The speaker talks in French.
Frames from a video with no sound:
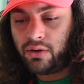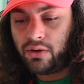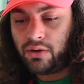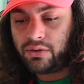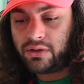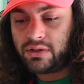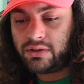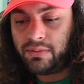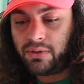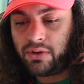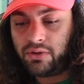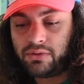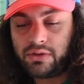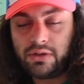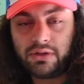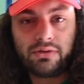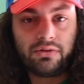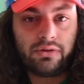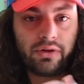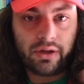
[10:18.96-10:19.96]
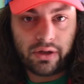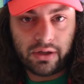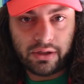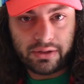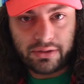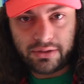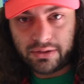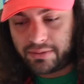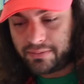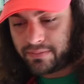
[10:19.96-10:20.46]
en espérant qu'ils se
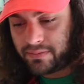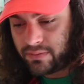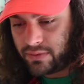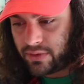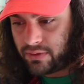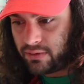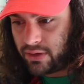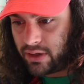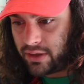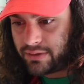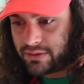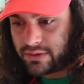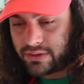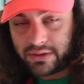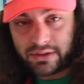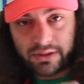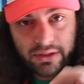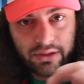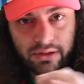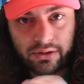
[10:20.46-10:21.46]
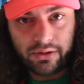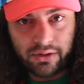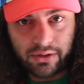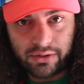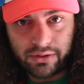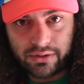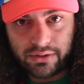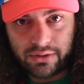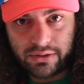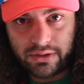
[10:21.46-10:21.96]
réalisent. Voilà, c'est
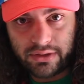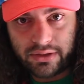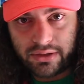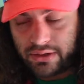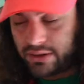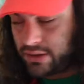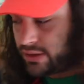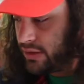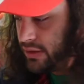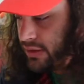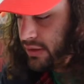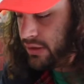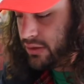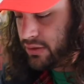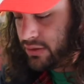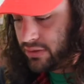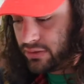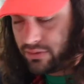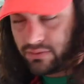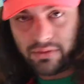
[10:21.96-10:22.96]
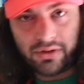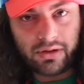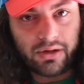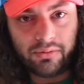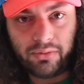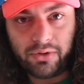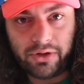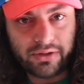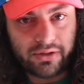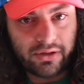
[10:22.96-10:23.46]
euh, ce qui est euh, donc la
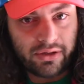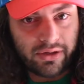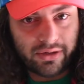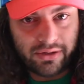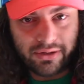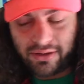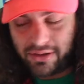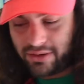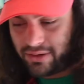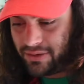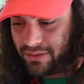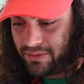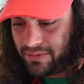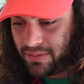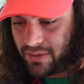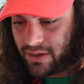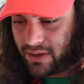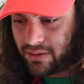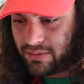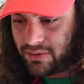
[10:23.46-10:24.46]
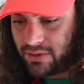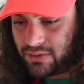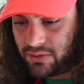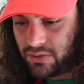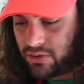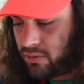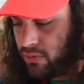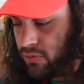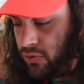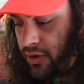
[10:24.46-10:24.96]
boîte là, le petit
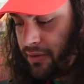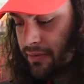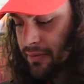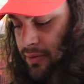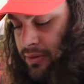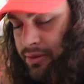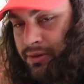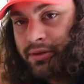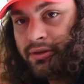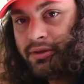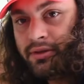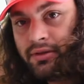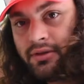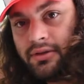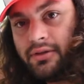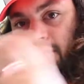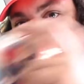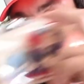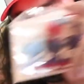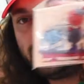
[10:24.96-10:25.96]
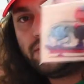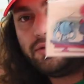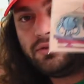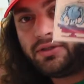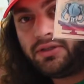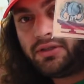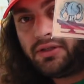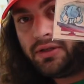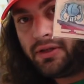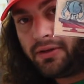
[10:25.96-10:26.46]
truc en bois
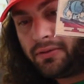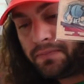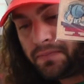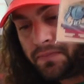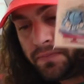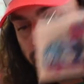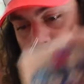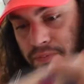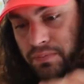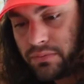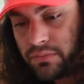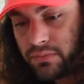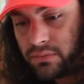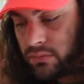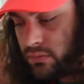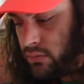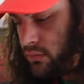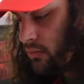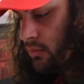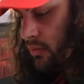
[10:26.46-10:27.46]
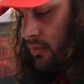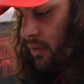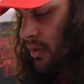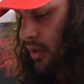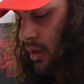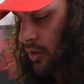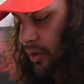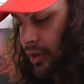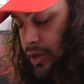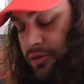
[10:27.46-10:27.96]
ceci-là.
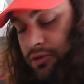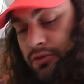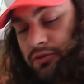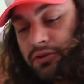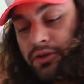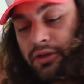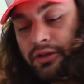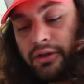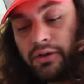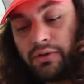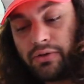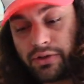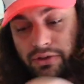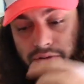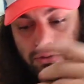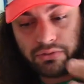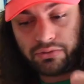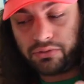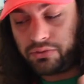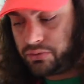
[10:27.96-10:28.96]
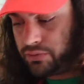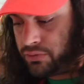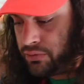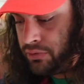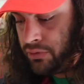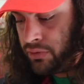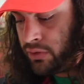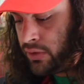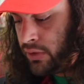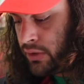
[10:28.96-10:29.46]
Alors il y a souvent des décorations
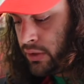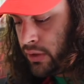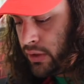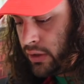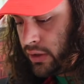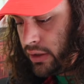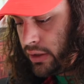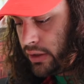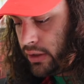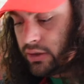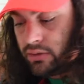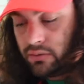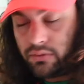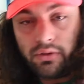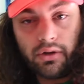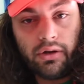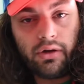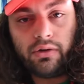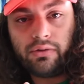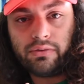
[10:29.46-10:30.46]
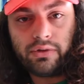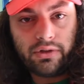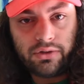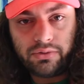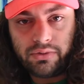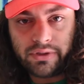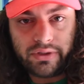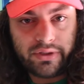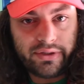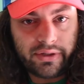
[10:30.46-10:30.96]
dessus, et donc là on a
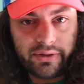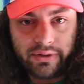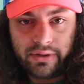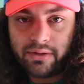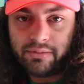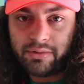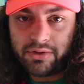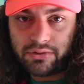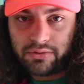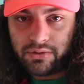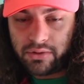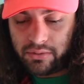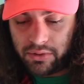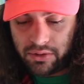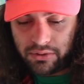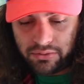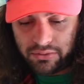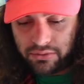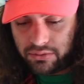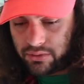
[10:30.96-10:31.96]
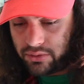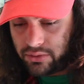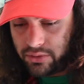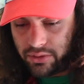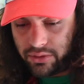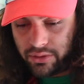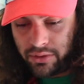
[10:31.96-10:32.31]
choisi un thème Hatsune Miku,